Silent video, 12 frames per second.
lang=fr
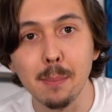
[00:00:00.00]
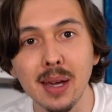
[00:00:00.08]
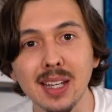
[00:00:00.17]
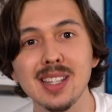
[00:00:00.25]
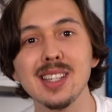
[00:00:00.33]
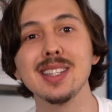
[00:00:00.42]

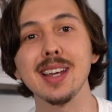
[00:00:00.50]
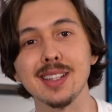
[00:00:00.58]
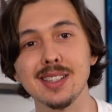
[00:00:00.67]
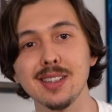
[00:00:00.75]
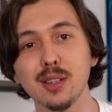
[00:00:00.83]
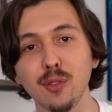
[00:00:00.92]
mais qui
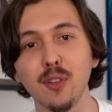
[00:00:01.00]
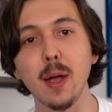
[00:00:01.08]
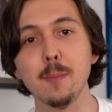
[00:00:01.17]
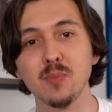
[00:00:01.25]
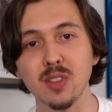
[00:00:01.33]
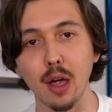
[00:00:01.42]

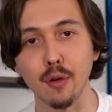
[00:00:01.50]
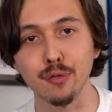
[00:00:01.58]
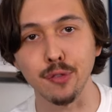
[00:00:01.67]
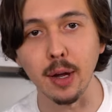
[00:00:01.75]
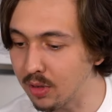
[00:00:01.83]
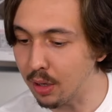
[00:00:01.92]
satisfait ta
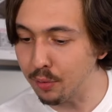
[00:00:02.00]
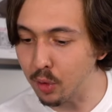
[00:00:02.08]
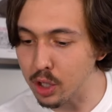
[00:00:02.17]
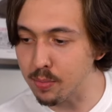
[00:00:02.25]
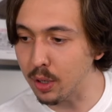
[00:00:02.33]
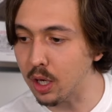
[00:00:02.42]
faim. Des
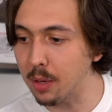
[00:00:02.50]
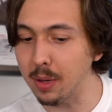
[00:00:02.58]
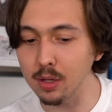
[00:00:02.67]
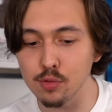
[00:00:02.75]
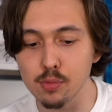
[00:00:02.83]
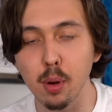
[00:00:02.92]
fois, je me
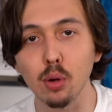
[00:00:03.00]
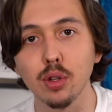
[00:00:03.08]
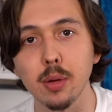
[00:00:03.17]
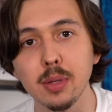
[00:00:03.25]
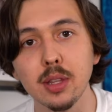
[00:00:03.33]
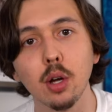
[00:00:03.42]
commande du bon
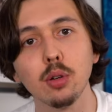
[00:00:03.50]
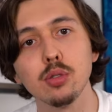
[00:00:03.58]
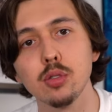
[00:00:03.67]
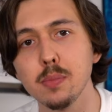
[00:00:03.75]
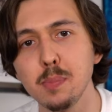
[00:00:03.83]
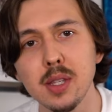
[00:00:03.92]
Domino's,
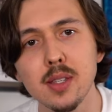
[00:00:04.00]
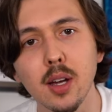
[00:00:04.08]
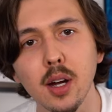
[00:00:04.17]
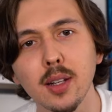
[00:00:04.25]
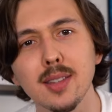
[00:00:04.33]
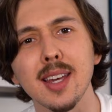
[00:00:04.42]
du Pizza
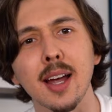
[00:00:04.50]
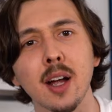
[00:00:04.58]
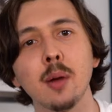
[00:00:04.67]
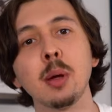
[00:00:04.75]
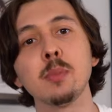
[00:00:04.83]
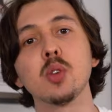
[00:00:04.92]
Hut, ça a
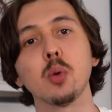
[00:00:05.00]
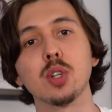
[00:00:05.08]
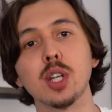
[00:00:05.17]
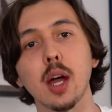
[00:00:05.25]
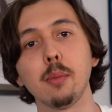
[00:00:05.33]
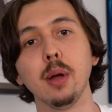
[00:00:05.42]
quand même son
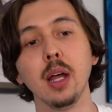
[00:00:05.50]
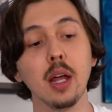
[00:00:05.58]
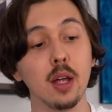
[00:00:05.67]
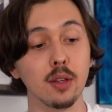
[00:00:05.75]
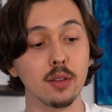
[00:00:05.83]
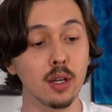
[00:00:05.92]
charme.
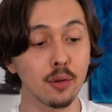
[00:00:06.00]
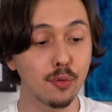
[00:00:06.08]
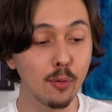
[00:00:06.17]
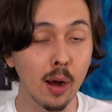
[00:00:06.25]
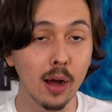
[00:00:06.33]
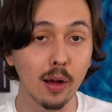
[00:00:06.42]
Des
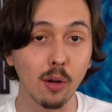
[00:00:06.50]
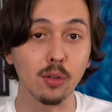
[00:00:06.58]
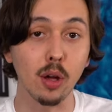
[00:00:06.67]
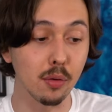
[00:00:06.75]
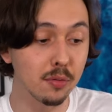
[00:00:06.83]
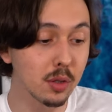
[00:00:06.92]
fois,
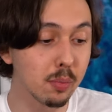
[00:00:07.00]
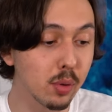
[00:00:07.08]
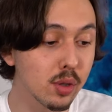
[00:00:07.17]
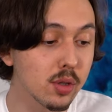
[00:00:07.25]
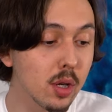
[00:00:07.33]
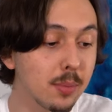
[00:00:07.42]
on a envie de
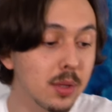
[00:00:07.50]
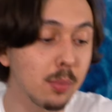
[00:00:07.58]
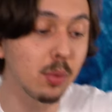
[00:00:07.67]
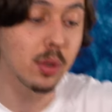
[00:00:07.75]
plus d'opter